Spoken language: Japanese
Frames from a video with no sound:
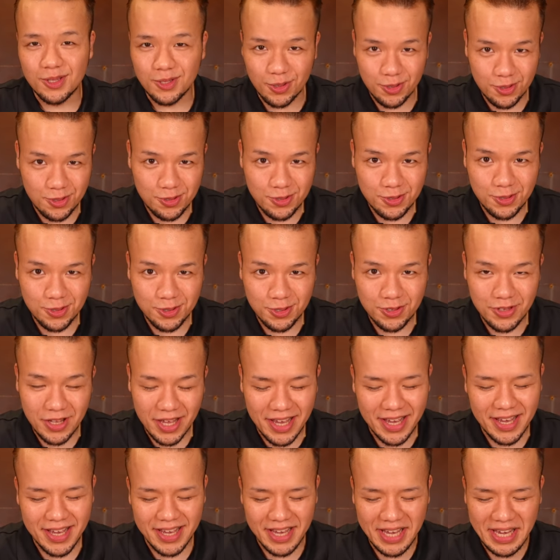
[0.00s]
ということ
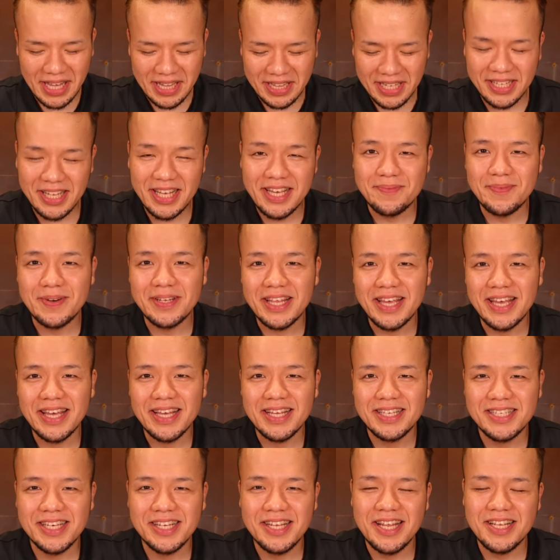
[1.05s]
で、えー、ただいまね、
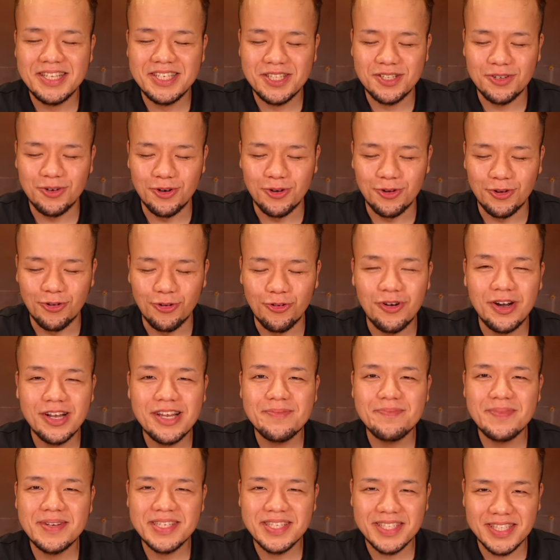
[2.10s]
チャレンジの方終わ
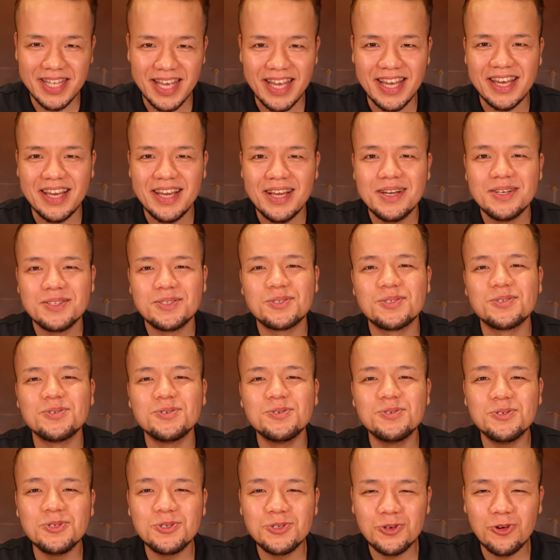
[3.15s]
りまして、
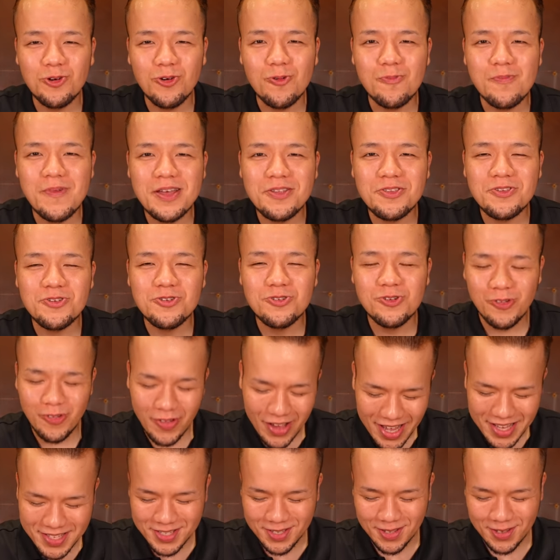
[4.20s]
通常
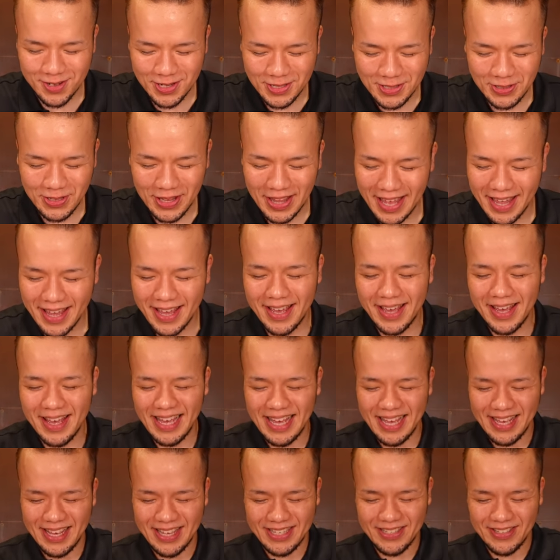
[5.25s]
メニューフェーズということで、よ
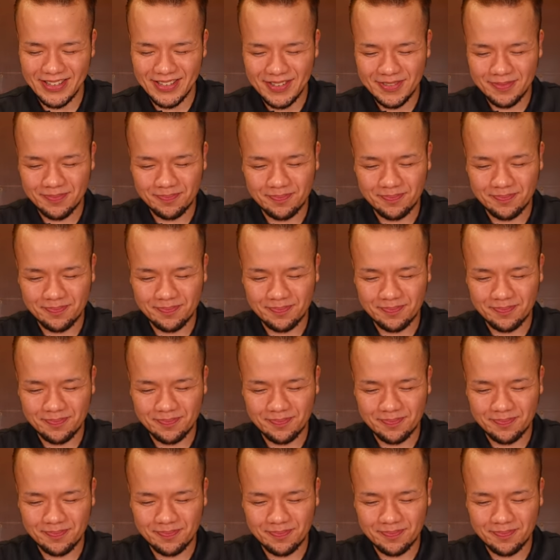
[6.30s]
いしょ、こ